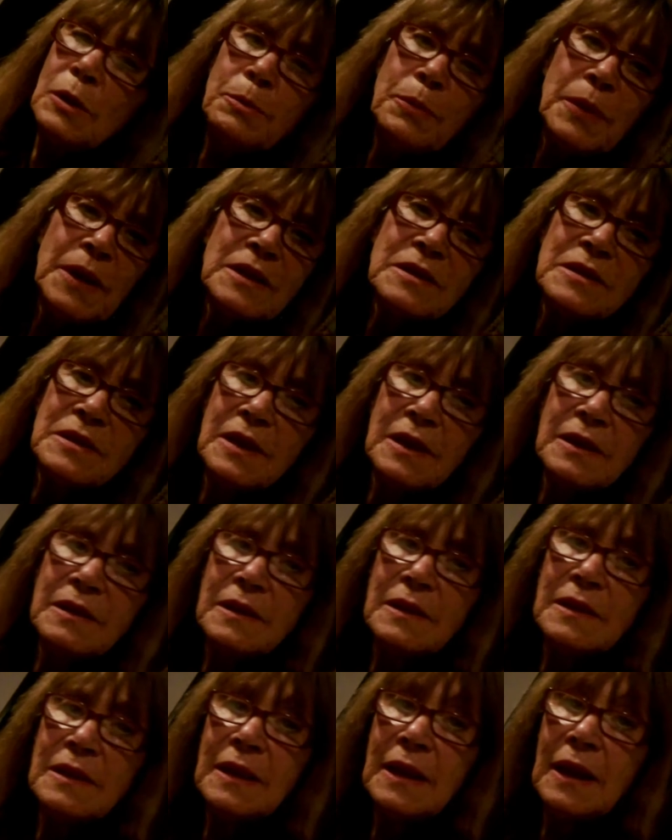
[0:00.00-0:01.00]
el
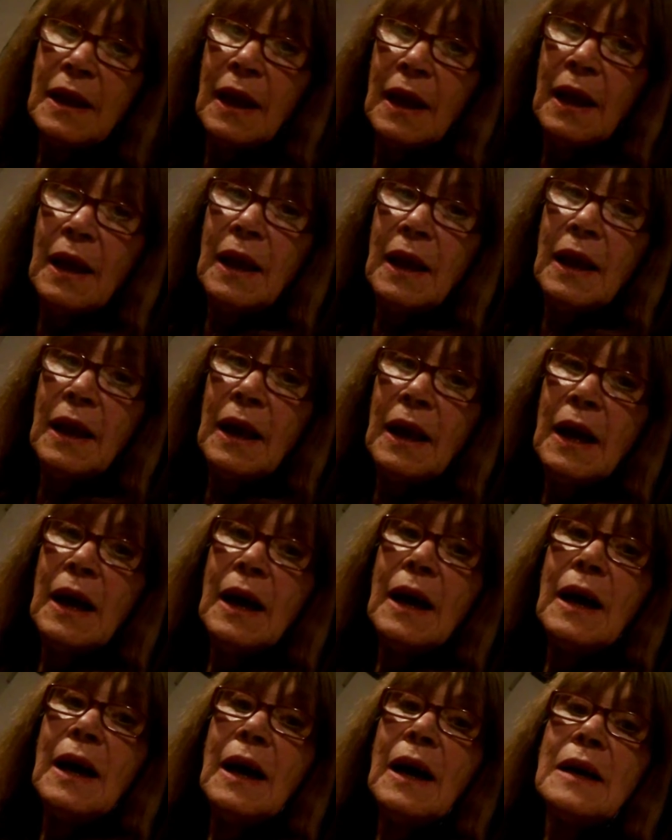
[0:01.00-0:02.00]
presente
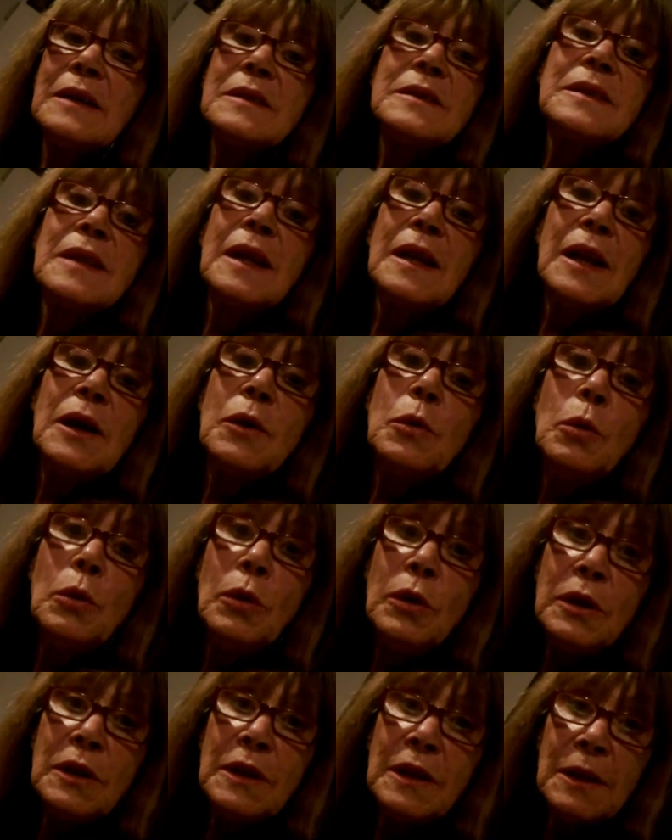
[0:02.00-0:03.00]
hasta la
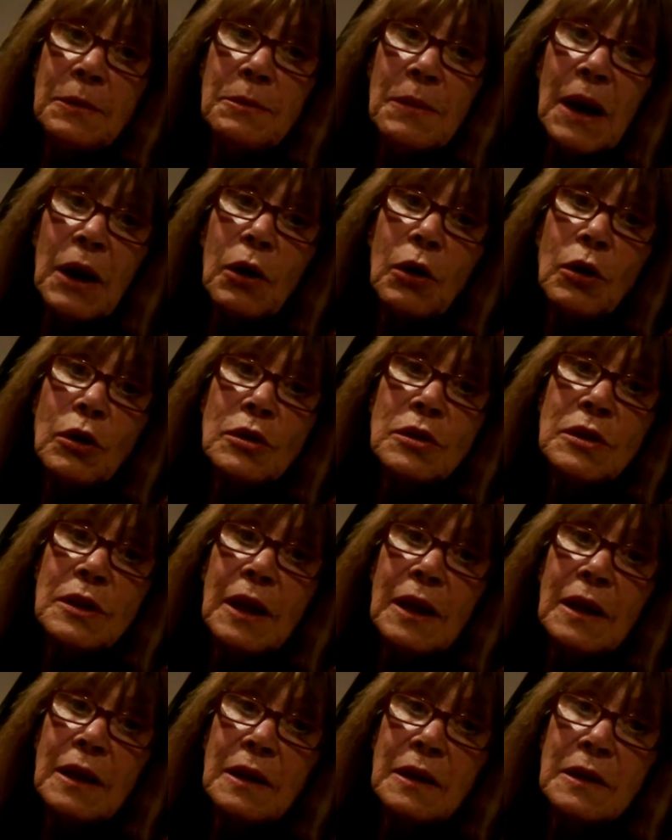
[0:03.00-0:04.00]
última gota